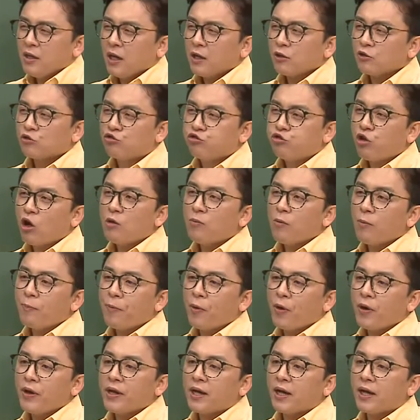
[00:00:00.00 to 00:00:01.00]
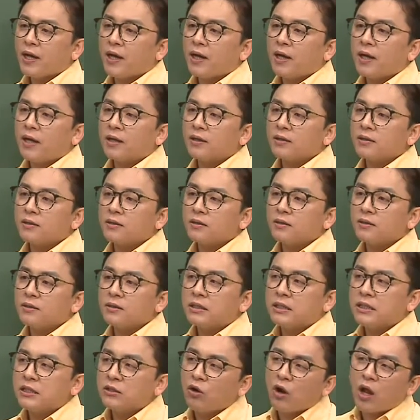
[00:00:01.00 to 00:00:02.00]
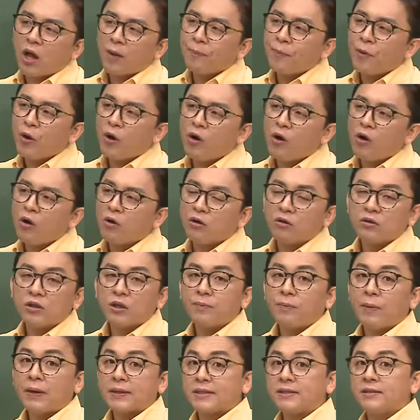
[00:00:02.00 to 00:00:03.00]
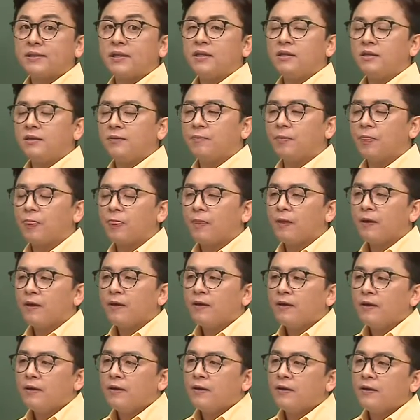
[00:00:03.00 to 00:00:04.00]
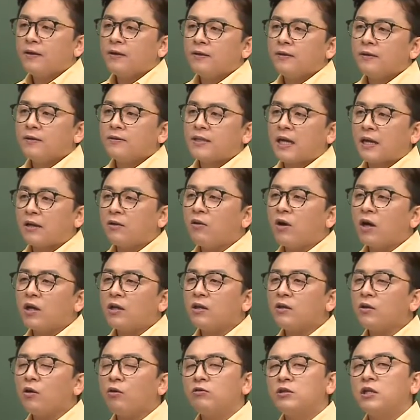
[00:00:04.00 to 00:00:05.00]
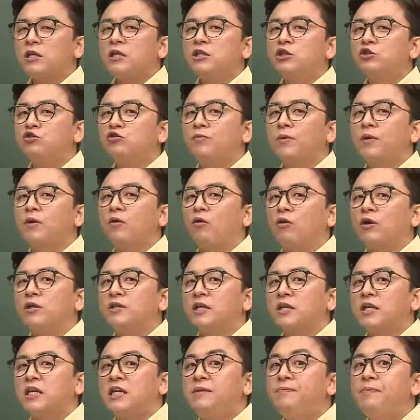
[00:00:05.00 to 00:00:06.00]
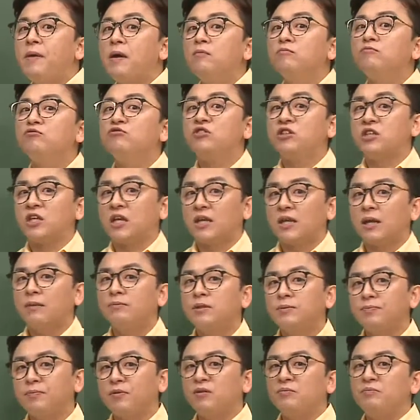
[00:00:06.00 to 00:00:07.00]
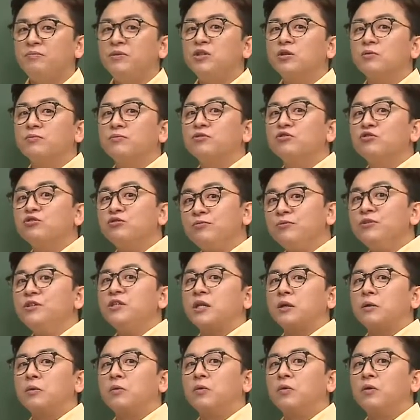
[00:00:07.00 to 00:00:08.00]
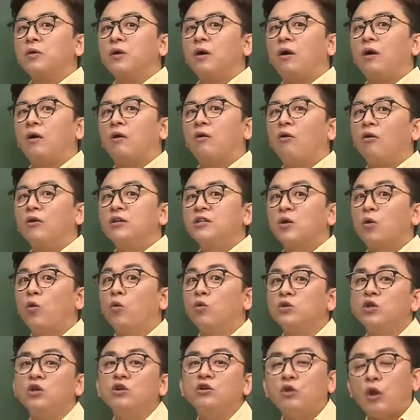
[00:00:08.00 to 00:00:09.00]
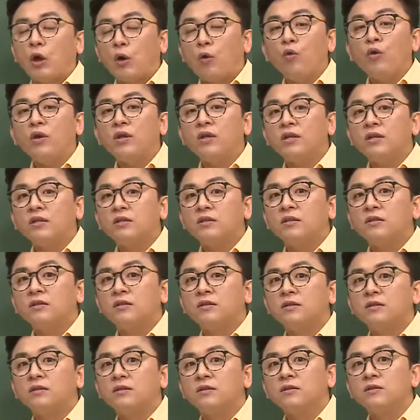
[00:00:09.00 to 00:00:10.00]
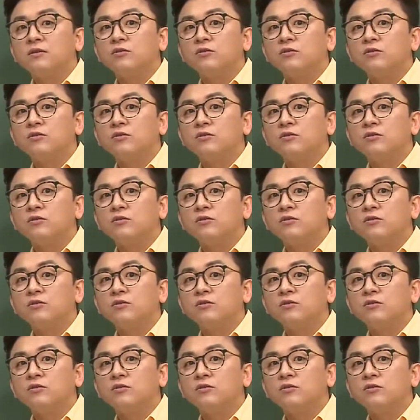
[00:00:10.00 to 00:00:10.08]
한 9월 모평이나 7월 학평 이런 데 봤을 때는 작년 같은 경우 이제 29번은 거의 이제 기백 문제, 30번은 미적분 투 문제로 어 거의 이제 고정이 되고 있는